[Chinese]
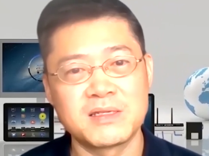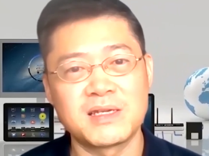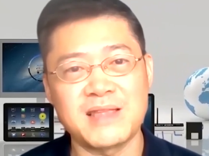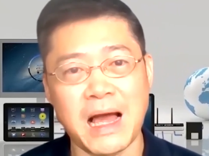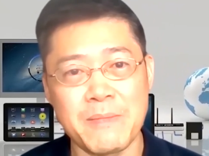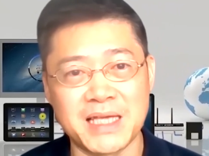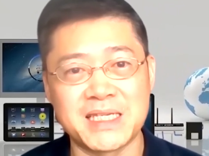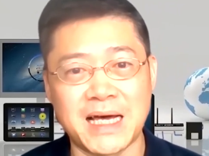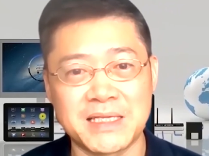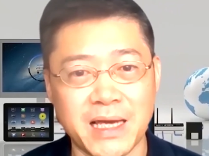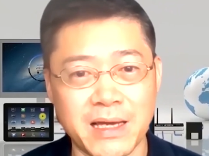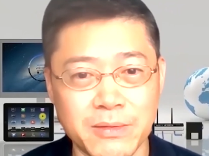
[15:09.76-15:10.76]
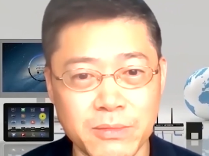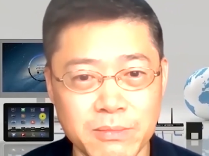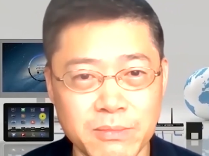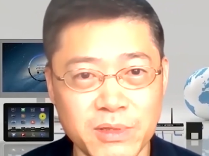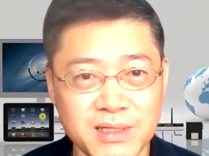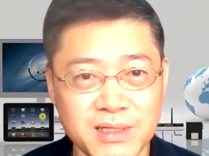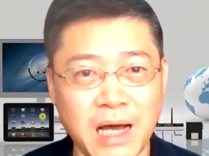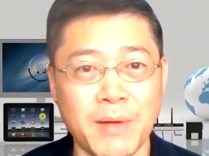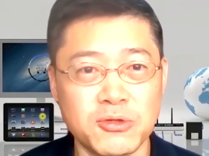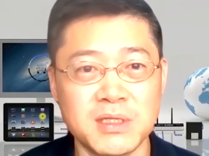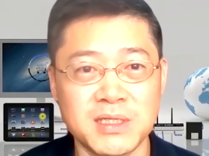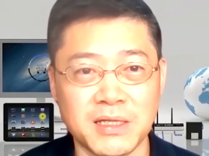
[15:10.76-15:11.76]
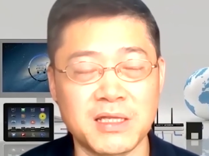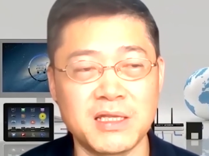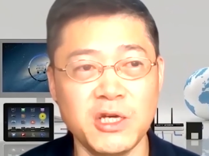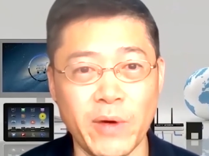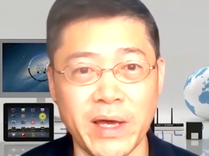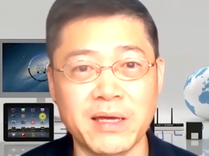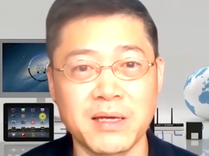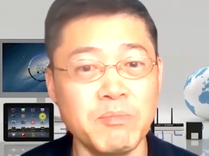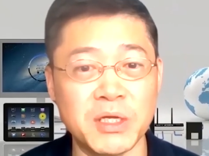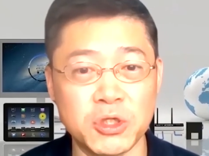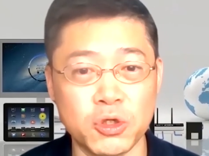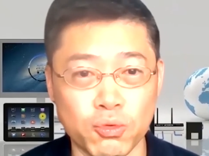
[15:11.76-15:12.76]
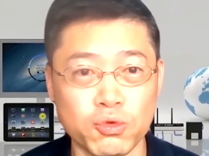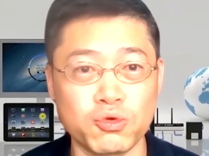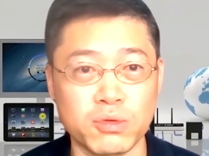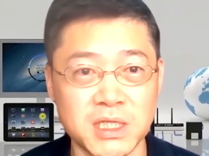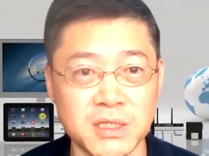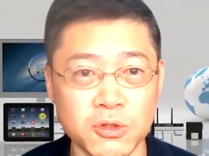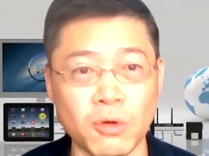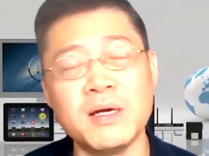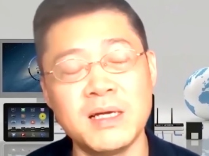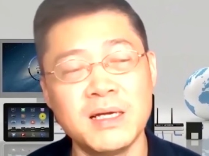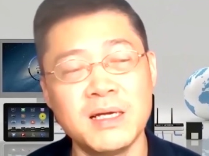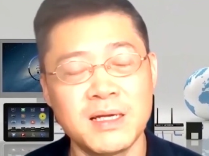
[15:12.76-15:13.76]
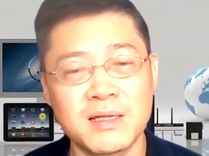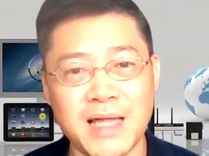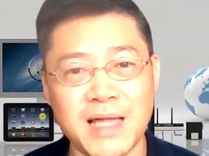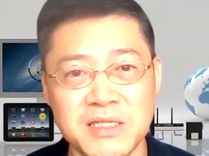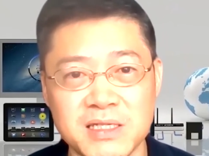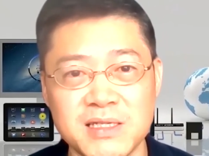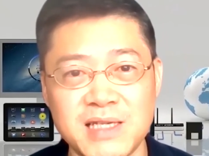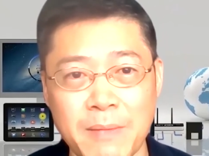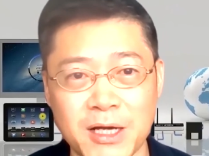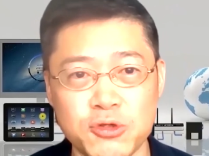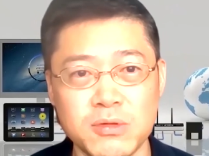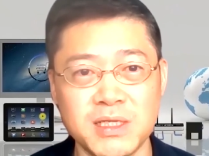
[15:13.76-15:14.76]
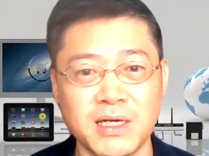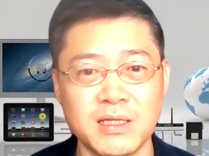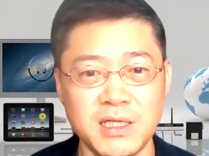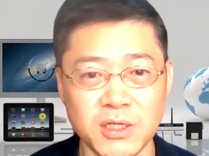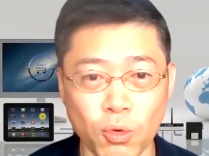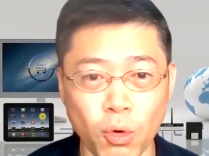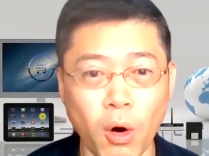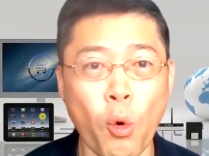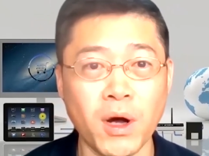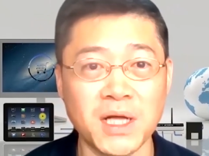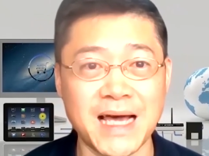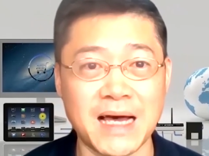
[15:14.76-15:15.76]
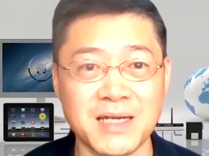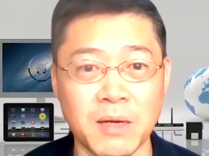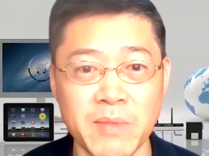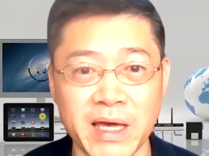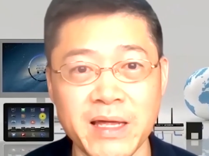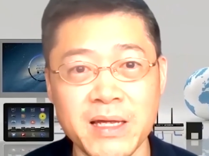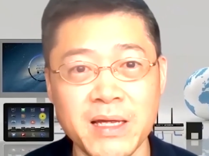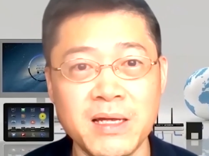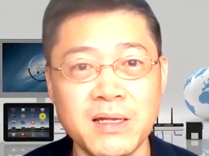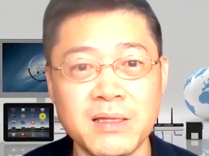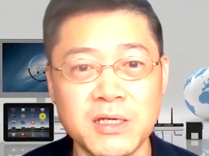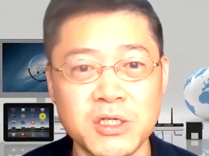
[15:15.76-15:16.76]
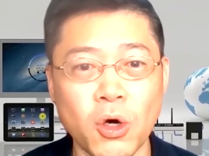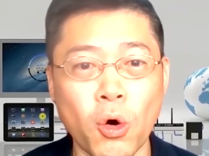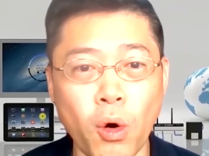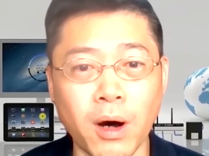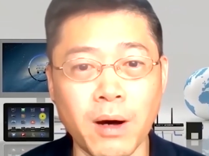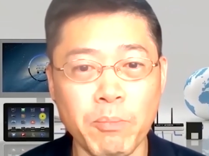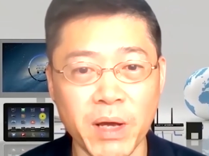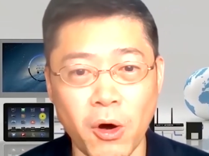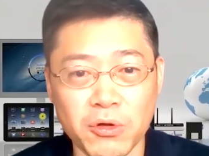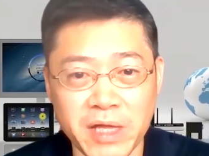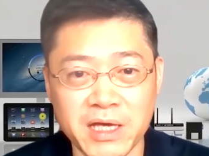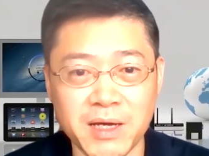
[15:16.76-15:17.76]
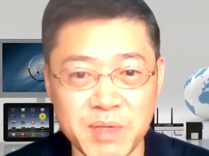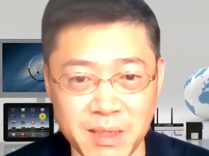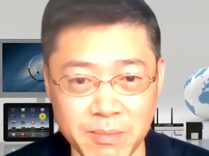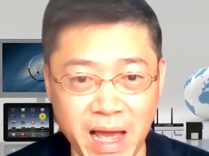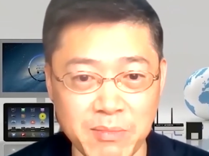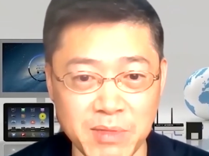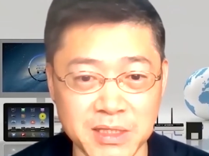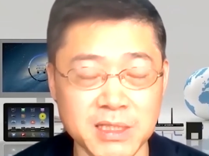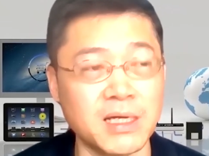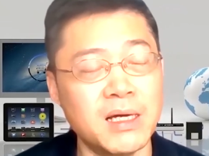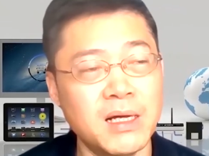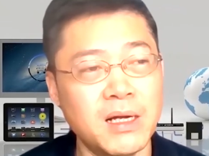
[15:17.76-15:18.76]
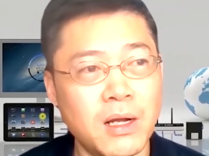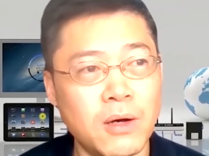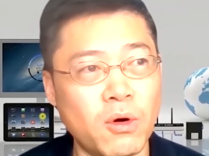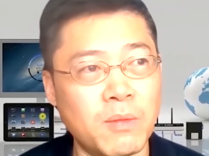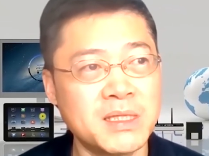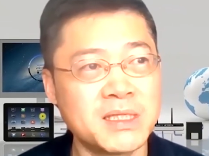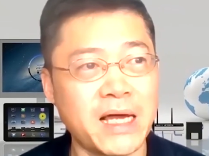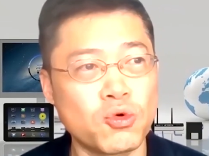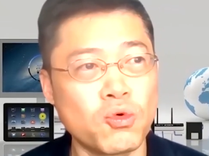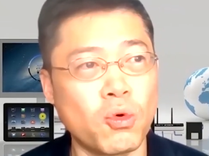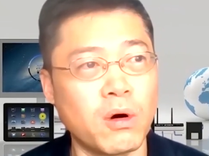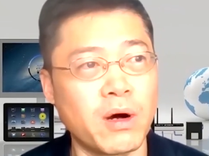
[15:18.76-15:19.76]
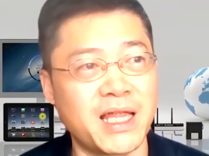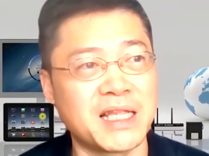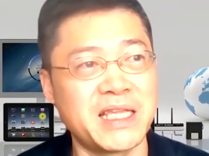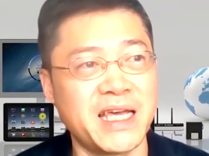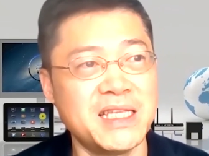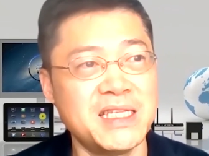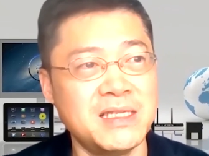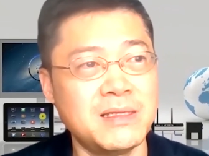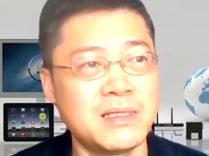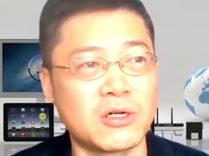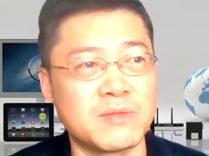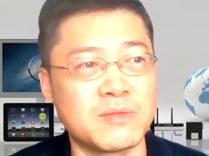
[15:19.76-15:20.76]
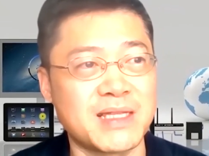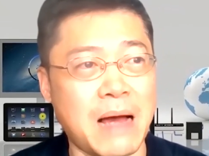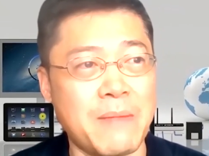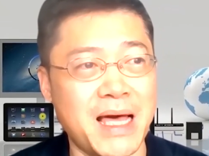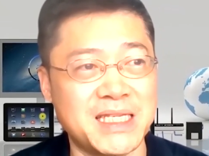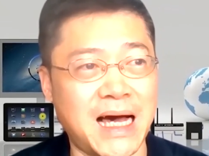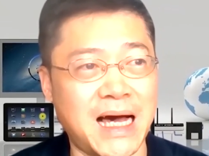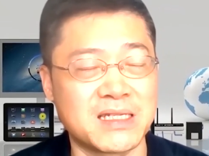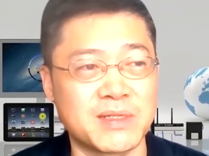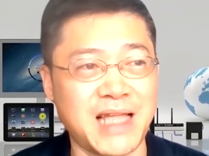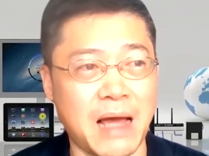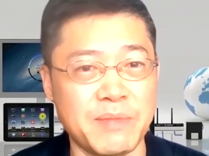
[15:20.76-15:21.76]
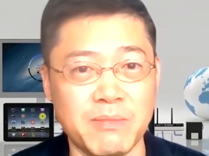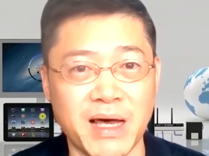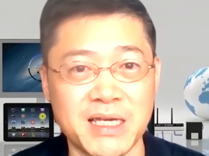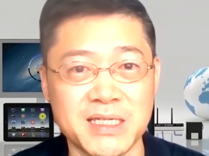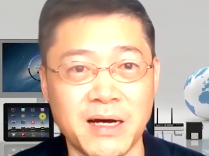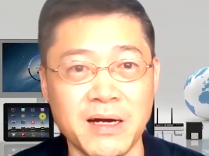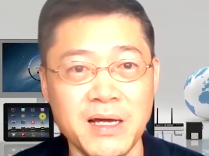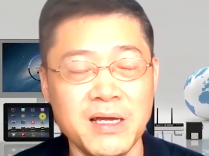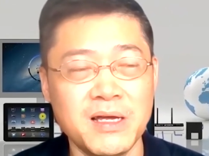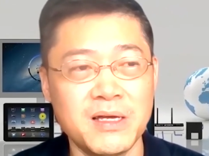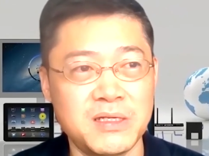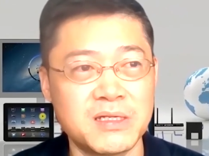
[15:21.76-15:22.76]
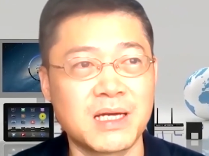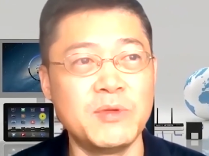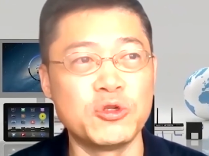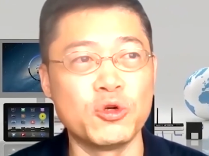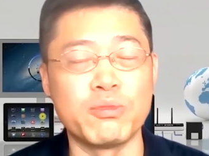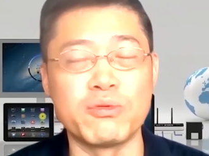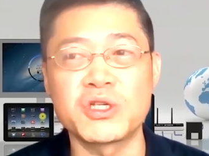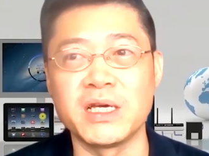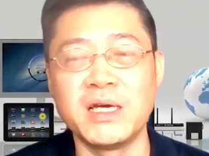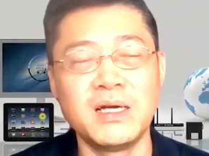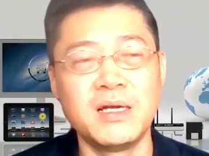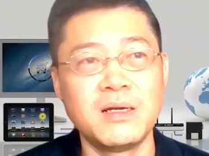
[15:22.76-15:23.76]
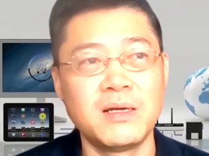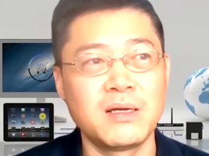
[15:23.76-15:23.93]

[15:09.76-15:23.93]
这些大卖家在亚马逊上的地位根本就无足轻重，它只是亚马逊这个帝国货架上面。那些货背后的一个品牌名字，我们在中国给它贴金，叫什么大卖家、什么大品牌商，其实根本就不是。